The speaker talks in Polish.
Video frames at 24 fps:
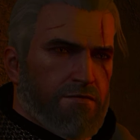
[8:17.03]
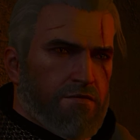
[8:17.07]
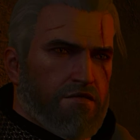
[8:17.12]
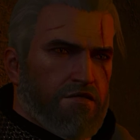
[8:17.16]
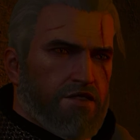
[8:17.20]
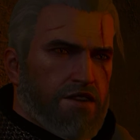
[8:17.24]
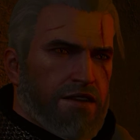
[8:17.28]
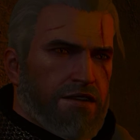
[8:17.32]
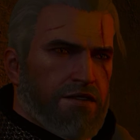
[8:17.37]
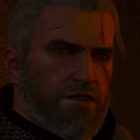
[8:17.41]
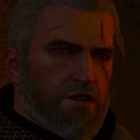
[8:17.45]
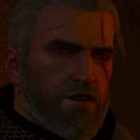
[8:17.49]

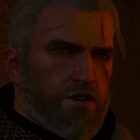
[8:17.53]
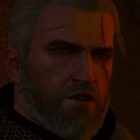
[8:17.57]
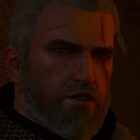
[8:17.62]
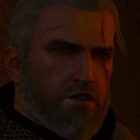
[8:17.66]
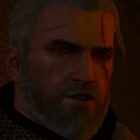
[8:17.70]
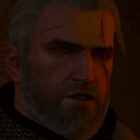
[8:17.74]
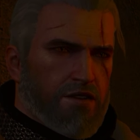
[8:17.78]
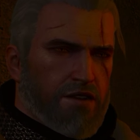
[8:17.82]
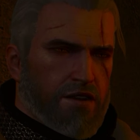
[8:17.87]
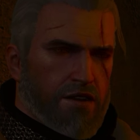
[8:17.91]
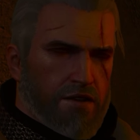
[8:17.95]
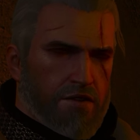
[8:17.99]
Mimo
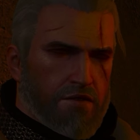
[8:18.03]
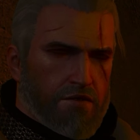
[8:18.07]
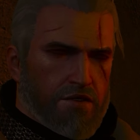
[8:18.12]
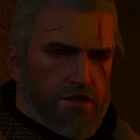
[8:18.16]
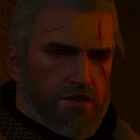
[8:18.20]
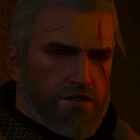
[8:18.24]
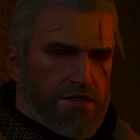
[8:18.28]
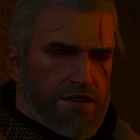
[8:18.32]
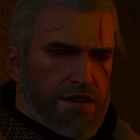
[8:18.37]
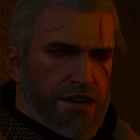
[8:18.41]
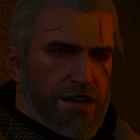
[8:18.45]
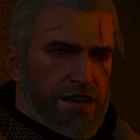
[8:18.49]
wszystko
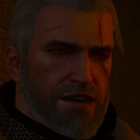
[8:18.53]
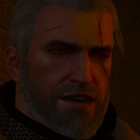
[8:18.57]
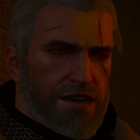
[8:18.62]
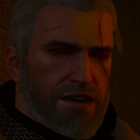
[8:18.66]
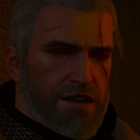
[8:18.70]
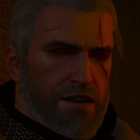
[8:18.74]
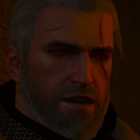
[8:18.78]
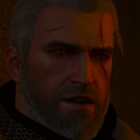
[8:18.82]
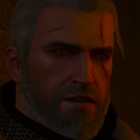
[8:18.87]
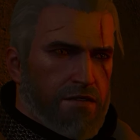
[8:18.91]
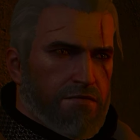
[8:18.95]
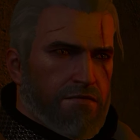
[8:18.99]
ukradłeś te
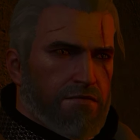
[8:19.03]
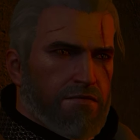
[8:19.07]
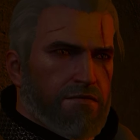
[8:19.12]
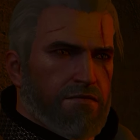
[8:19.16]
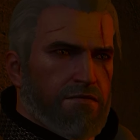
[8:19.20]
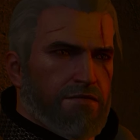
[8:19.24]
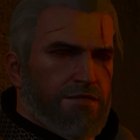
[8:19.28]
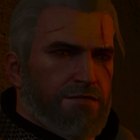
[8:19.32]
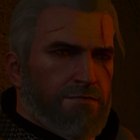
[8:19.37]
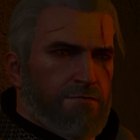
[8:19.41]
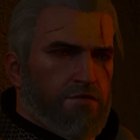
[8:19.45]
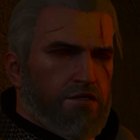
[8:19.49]
jaja
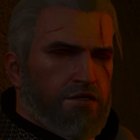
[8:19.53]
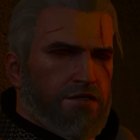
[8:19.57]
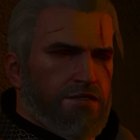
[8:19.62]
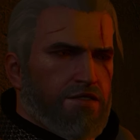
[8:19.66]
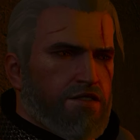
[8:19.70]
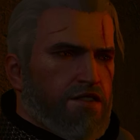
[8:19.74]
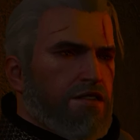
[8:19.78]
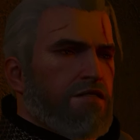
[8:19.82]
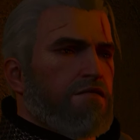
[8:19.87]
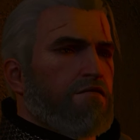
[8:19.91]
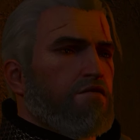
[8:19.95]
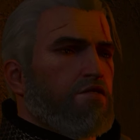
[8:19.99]
i
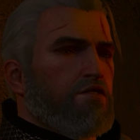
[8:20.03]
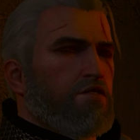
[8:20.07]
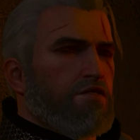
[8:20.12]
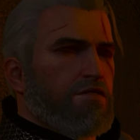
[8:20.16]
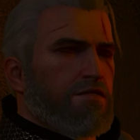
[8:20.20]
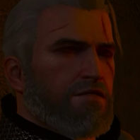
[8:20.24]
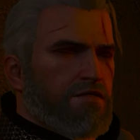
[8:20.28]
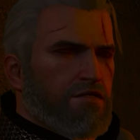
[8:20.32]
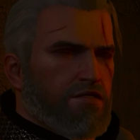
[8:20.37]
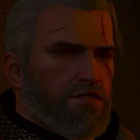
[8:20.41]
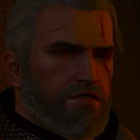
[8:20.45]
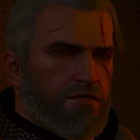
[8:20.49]
musisz je
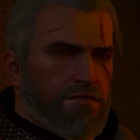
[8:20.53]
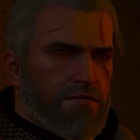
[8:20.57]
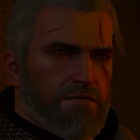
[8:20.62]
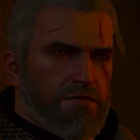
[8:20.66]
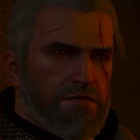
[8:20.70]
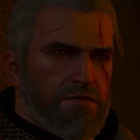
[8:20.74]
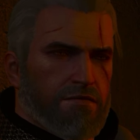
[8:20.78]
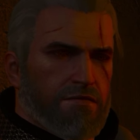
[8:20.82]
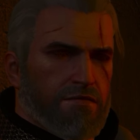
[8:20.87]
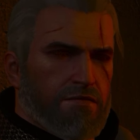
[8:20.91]
zwrócić.